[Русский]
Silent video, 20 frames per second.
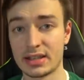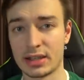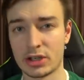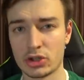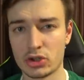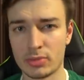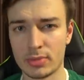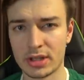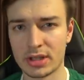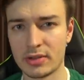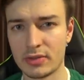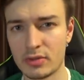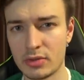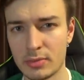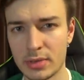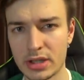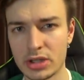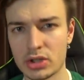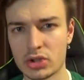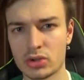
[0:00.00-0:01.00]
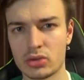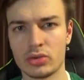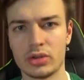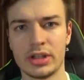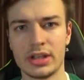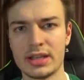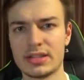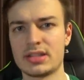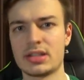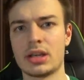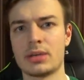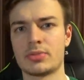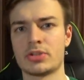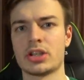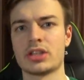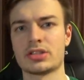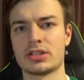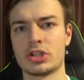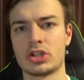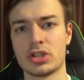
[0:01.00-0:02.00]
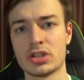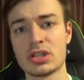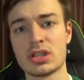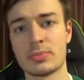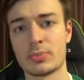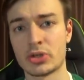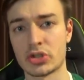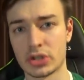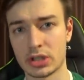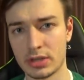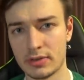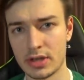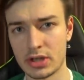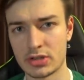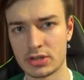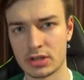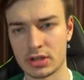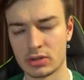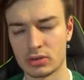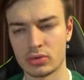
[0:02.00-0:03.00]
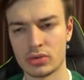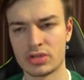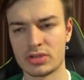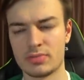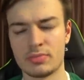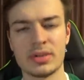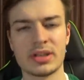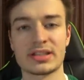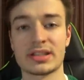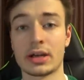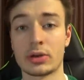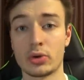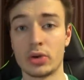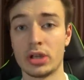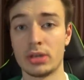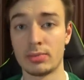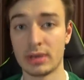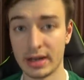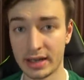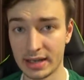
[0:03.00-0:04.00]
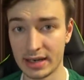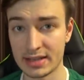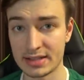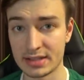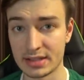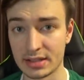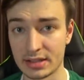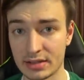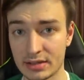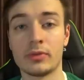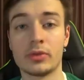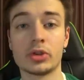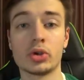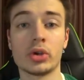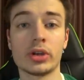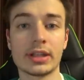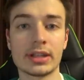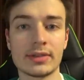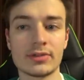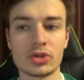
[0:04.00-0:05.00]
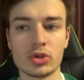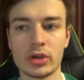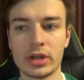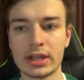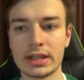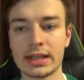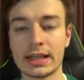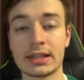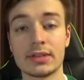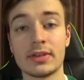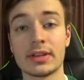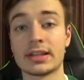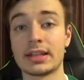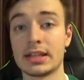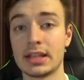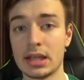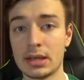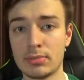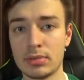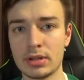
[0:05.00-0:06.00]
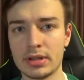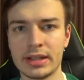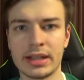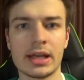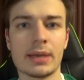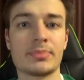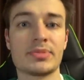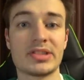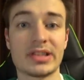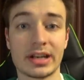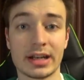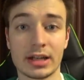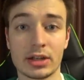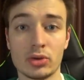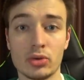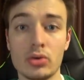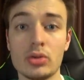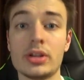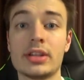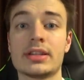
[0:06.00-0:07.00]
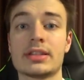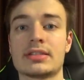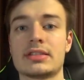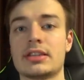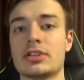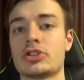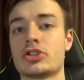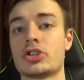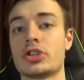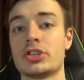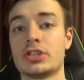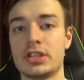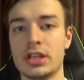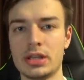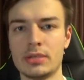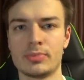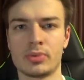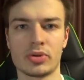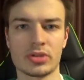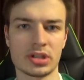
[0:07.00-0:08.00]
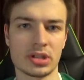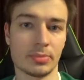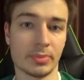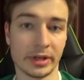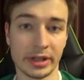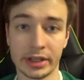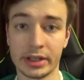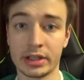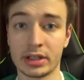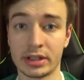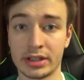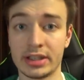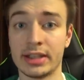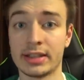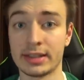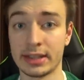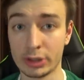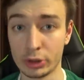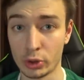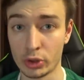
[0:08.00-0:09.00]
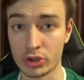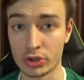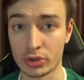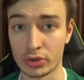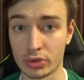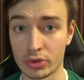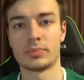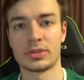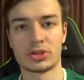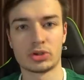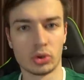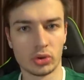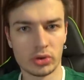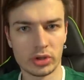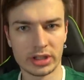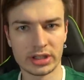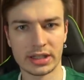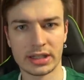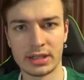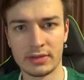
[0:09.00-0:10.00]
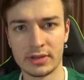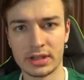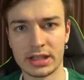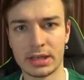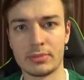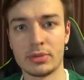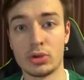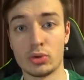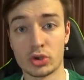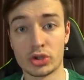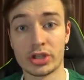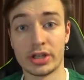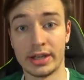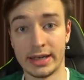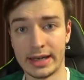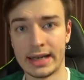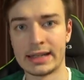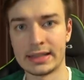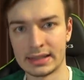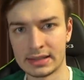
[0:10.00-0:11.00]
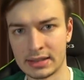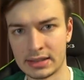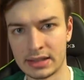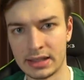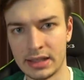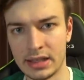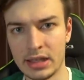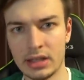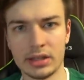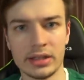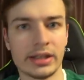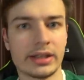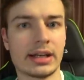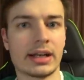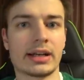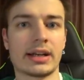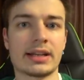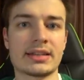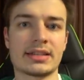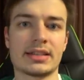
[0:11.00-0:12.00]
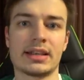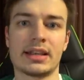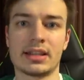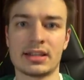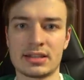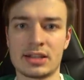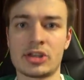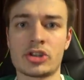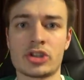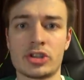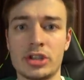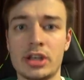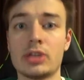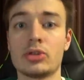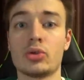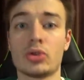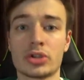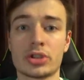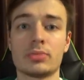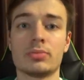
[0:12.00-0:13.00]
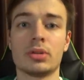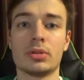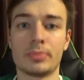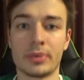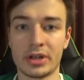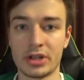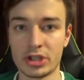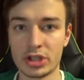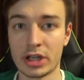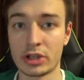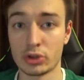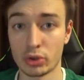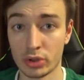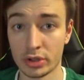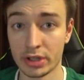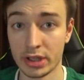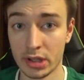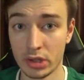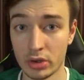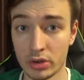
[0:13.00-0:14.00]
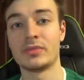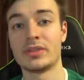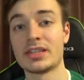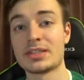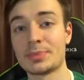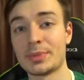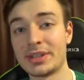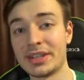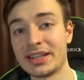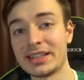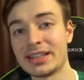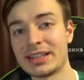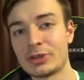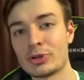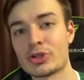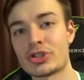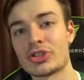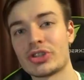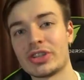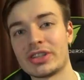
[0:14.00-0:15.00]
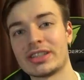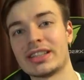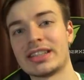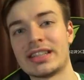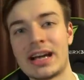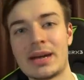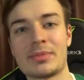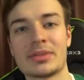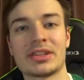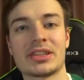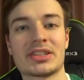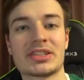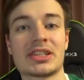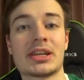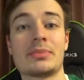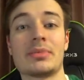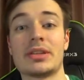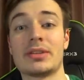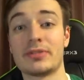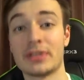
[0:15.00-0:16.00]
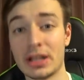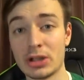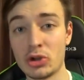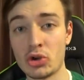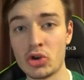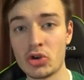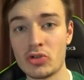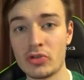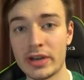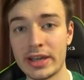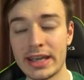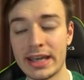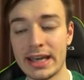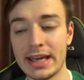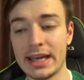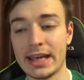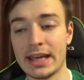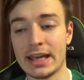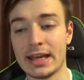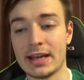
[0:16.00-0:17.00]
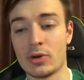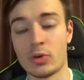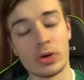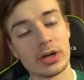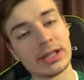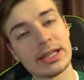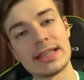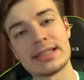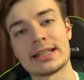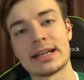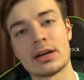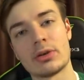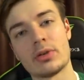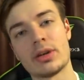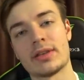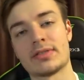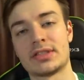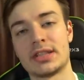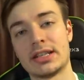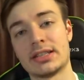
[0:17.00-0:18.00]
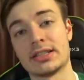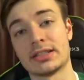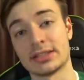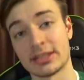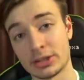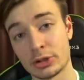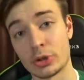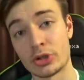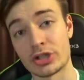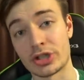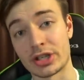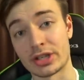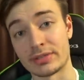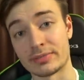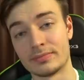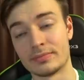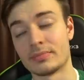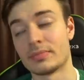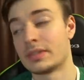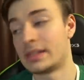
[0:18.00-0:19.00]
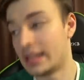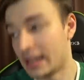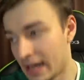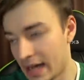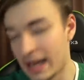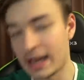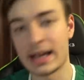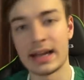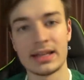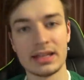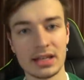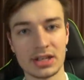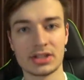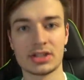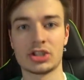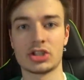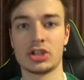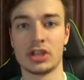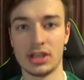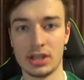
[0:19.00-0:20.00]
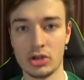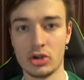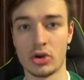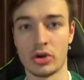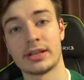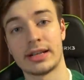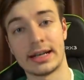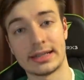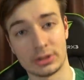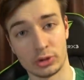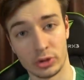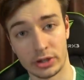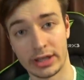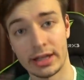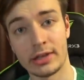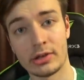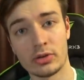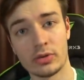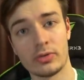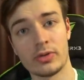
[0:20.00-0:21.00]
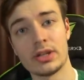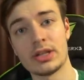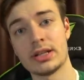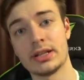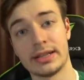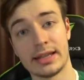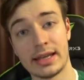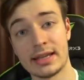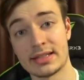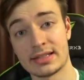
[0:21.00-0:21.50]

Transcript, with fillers: хочу обратить внимание, что я с ней общался чисто по-человечески, то есть без какой-либо агрессии. В итоге на все это ответа не было, я психанул и на следующий день просто поехал к ней на точку. Поскольку эта клевета мне уже реально надоела, и как раз я на следующий день должен был проезжать около нее. Несмотря на то, что эта дама должна быть в налоговой, Угадайте, кого я встретил на точке? Да, конечно же ее. Как только я ее увидел, я ей